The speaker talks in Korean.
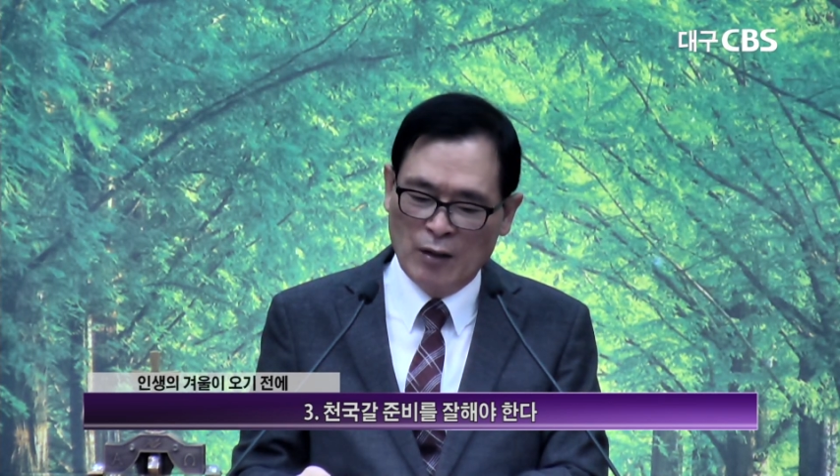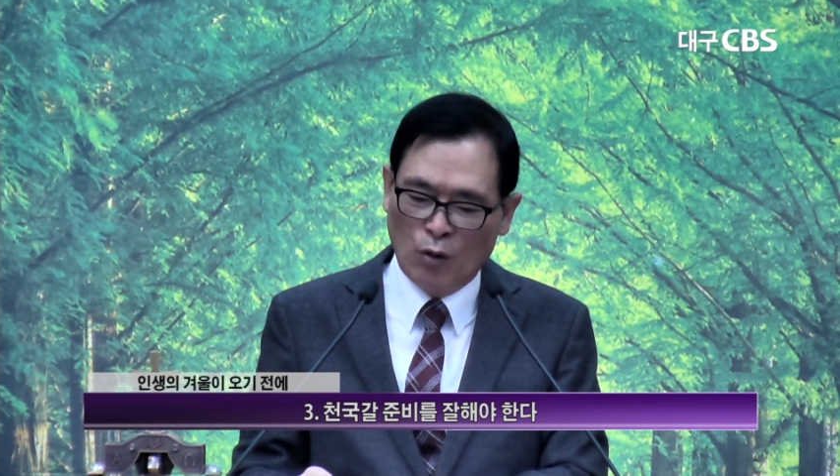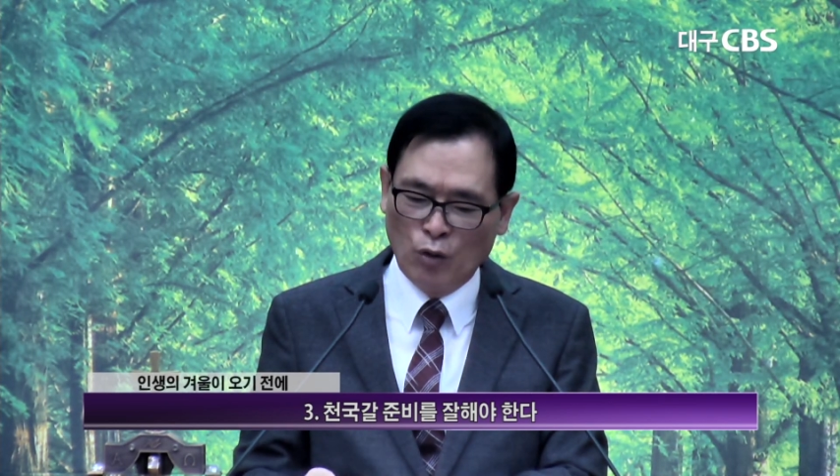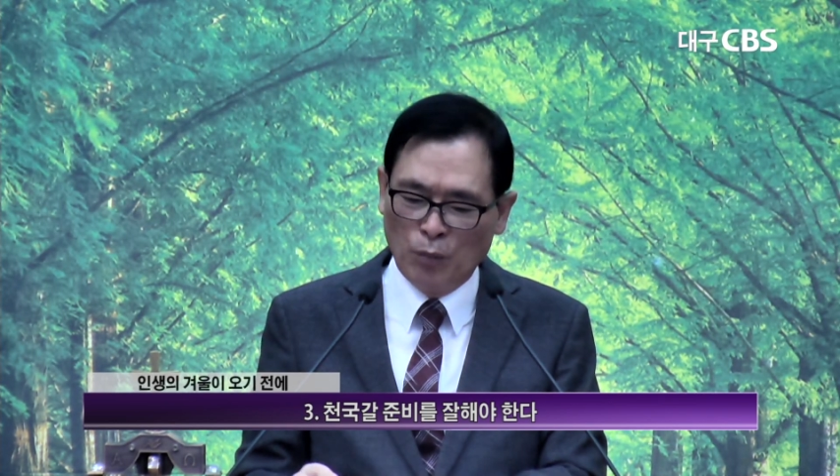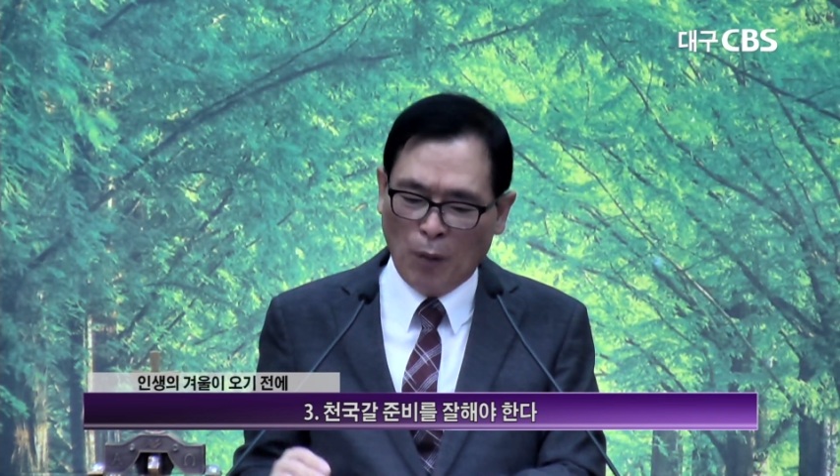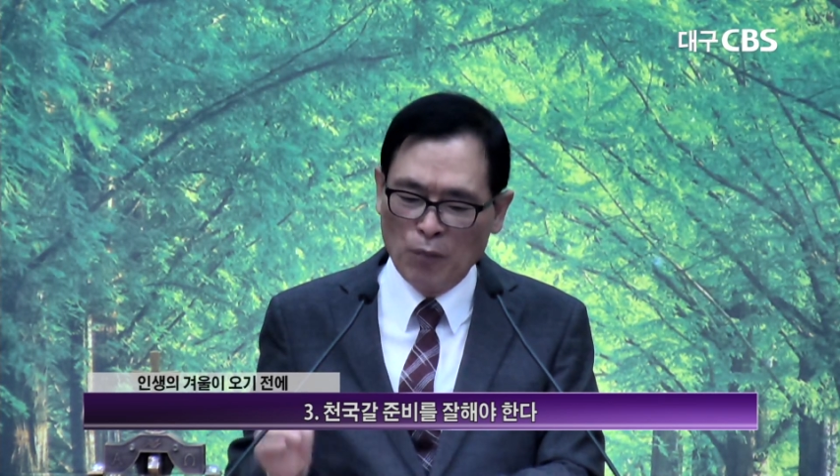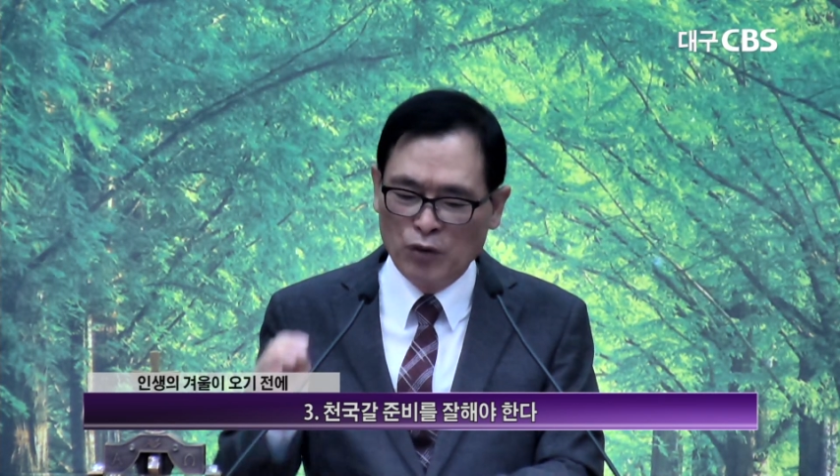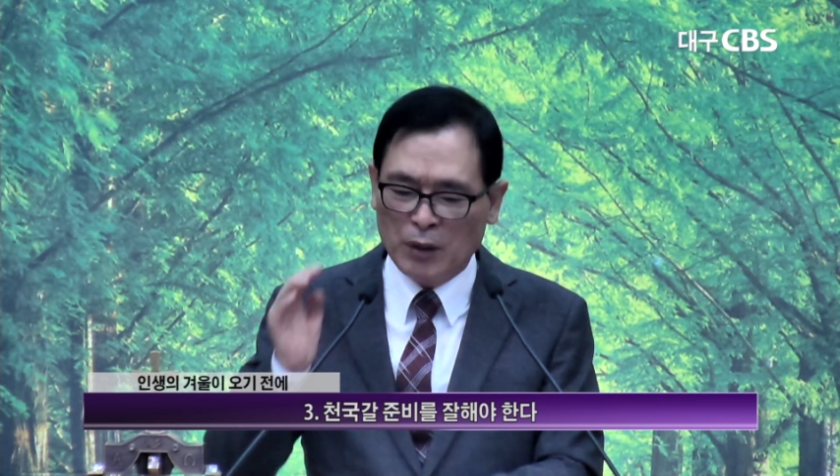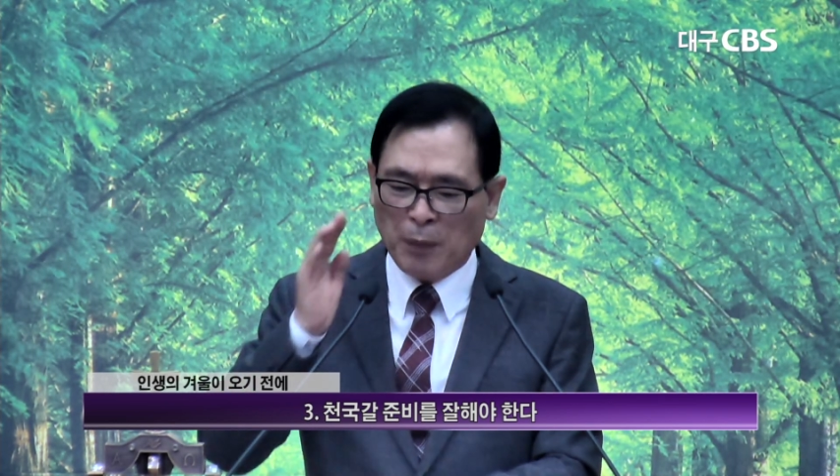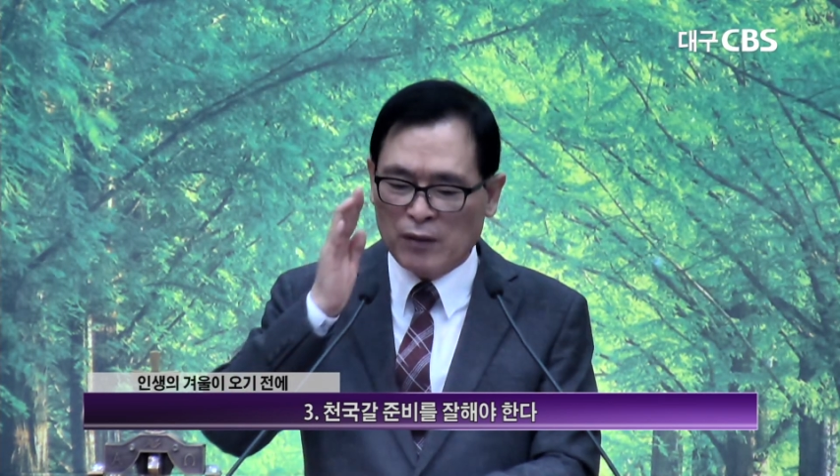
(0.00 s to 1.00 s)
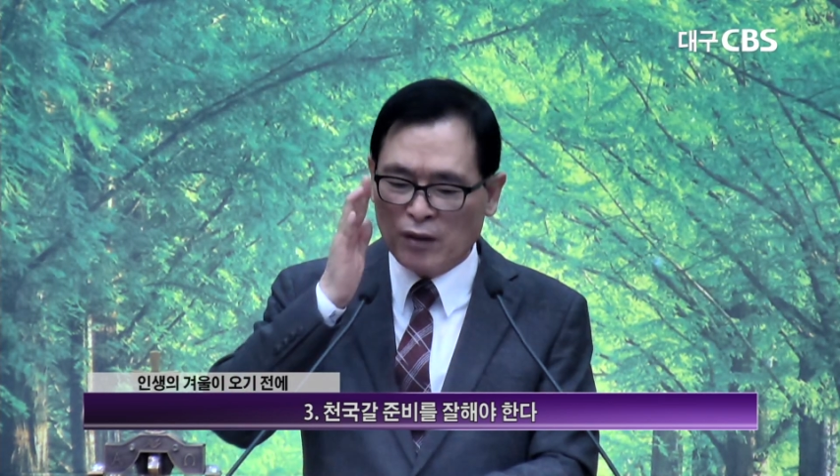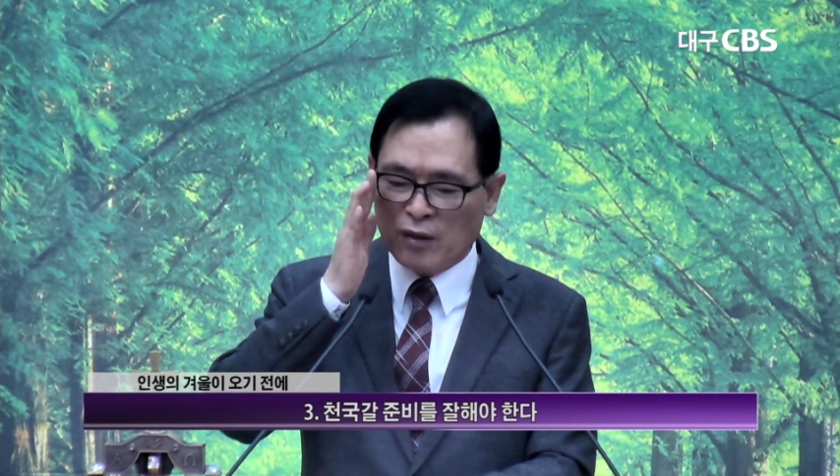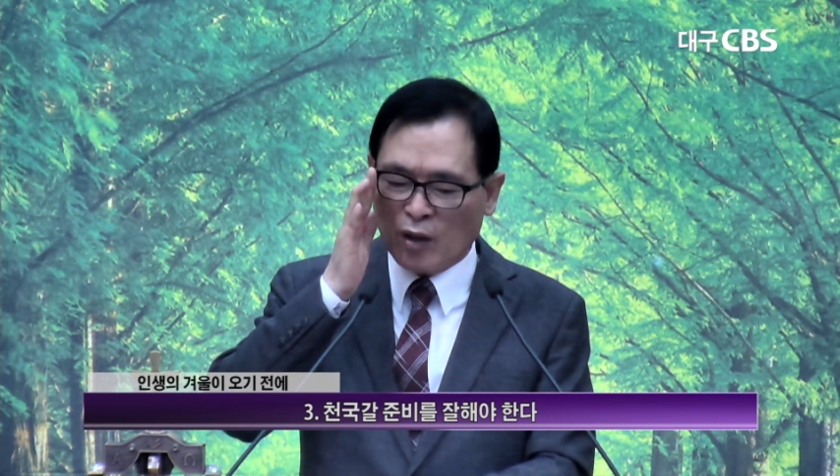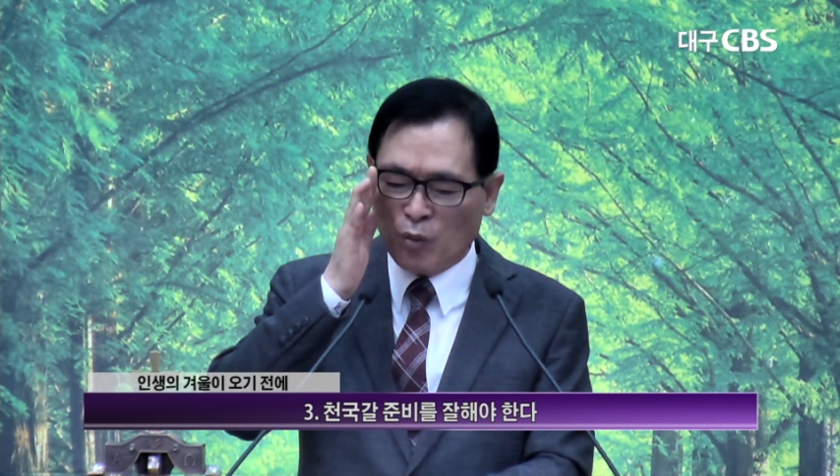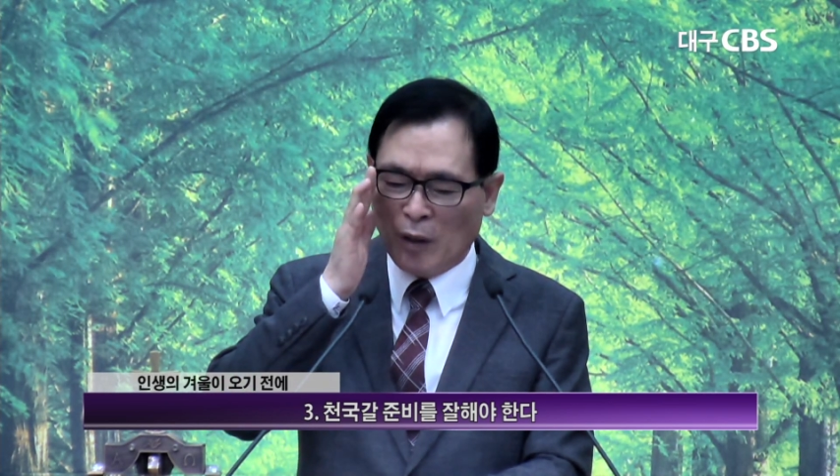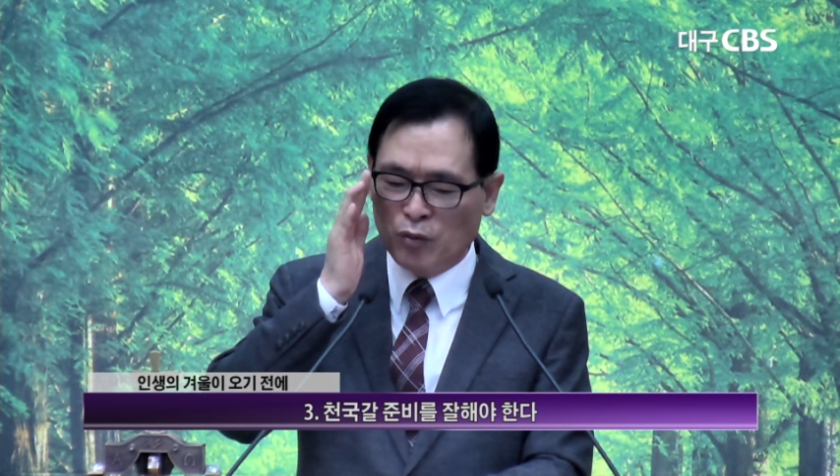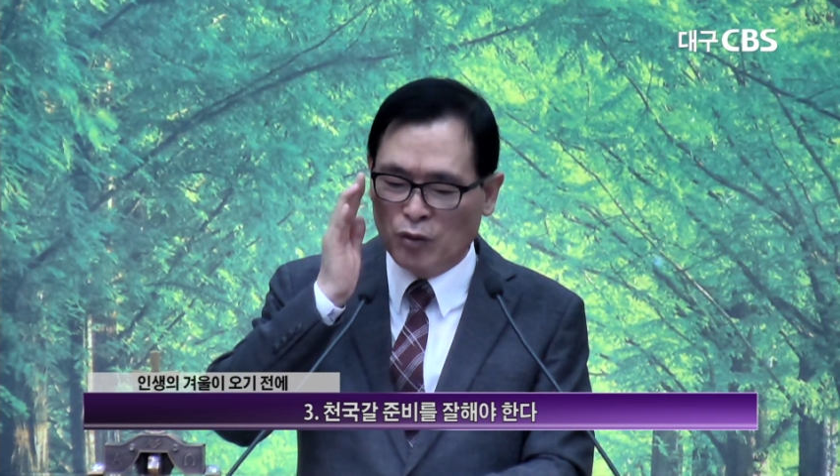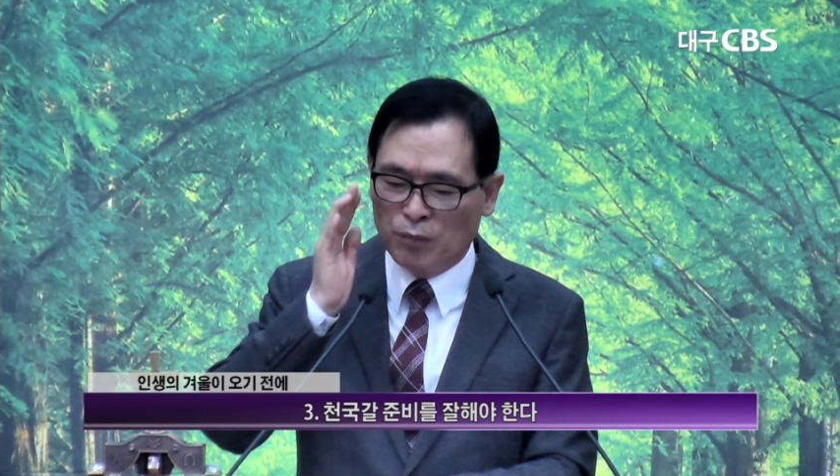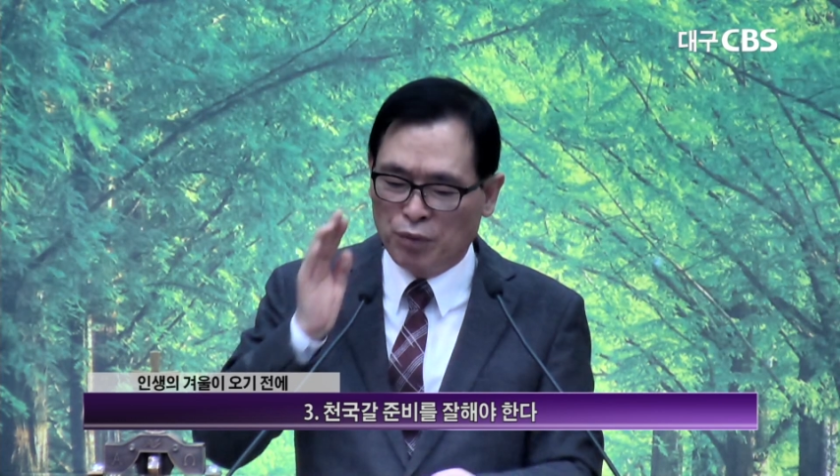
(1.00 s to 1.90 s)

오늘 본문 18절에 사도 바울은